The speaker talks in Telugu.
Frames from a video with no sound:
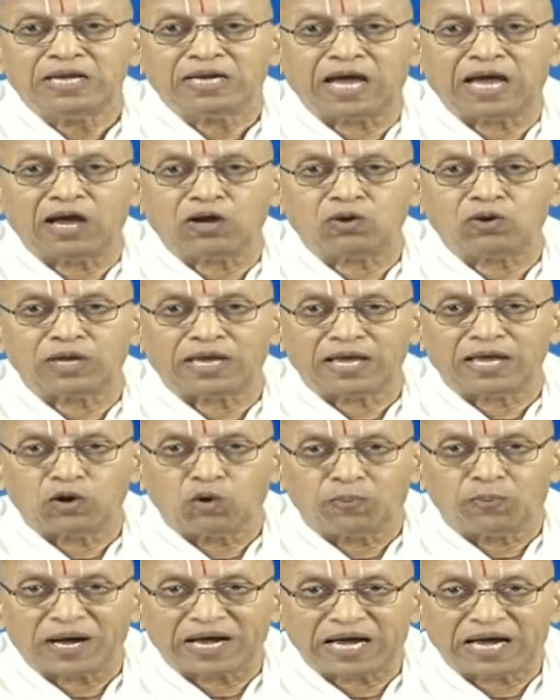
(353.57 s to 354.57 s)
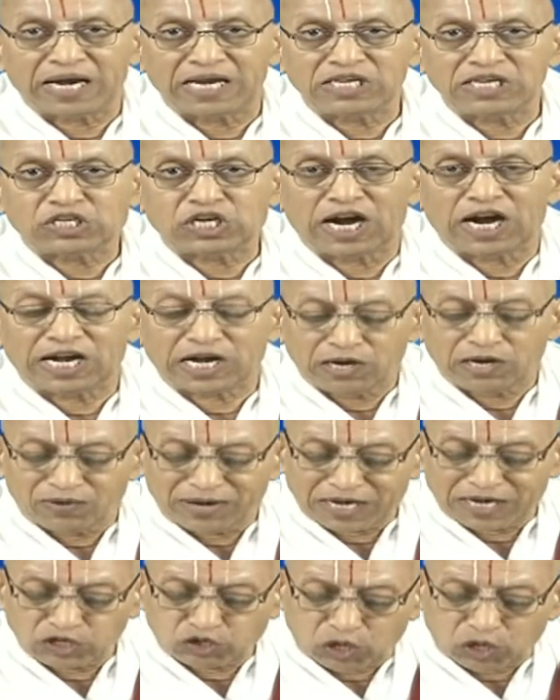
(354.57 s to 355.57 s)
నాకు
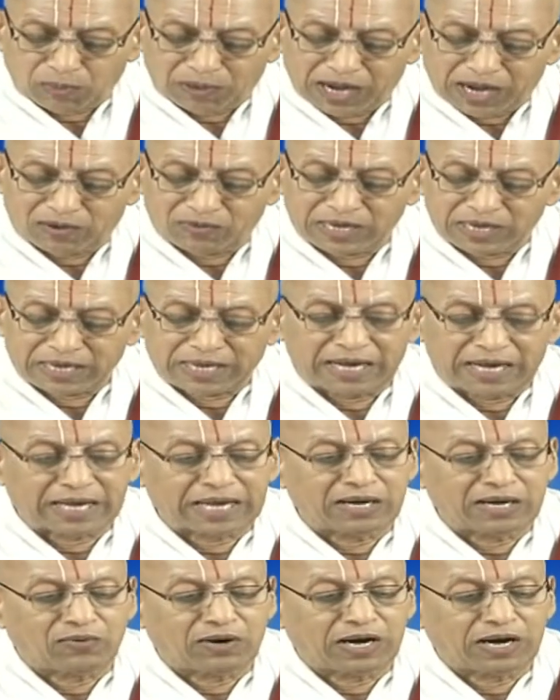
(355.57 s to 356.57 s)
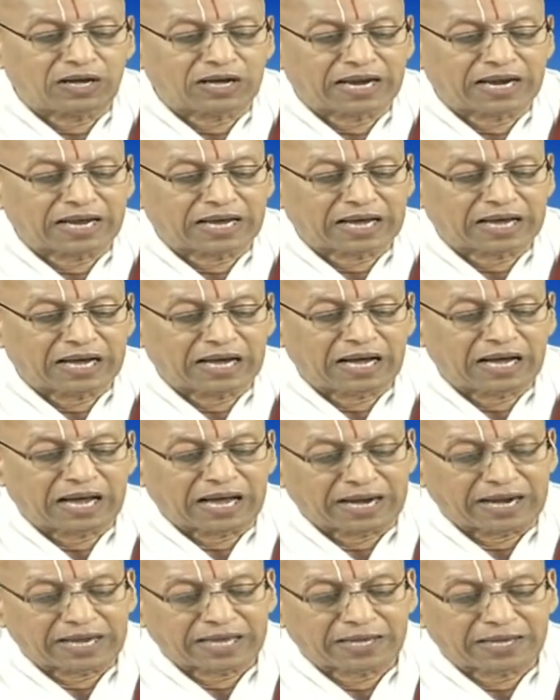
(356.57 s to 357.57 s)
ఉపకరించేటటువంటి స్వభావం కలిగిన వాడు కనుక
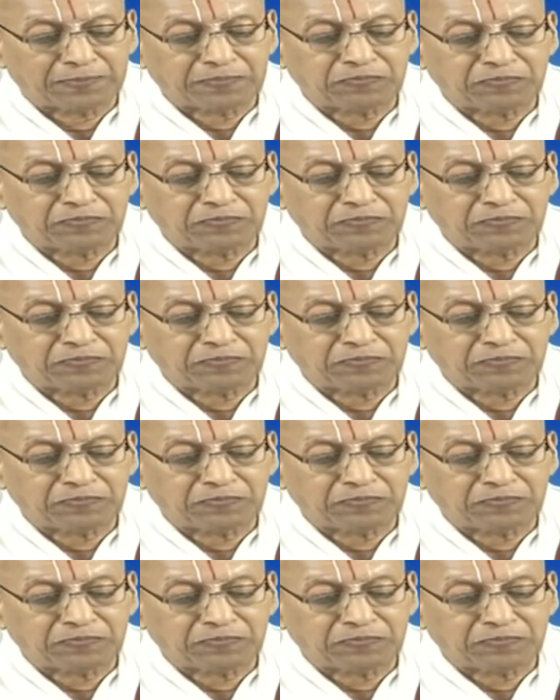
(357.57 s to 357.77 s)
అని